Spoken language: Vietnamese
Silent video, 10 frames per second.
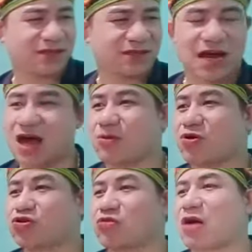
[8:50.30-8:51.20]
Hà
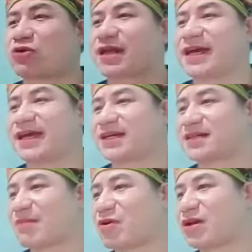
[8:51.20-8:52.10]
bố đố màu đây này,
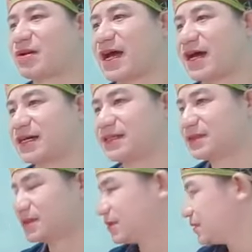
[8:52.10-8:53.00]
cảm ơn nó đấy à?
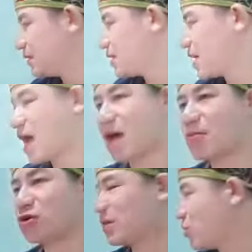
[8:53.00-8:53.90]
Hà bố chứ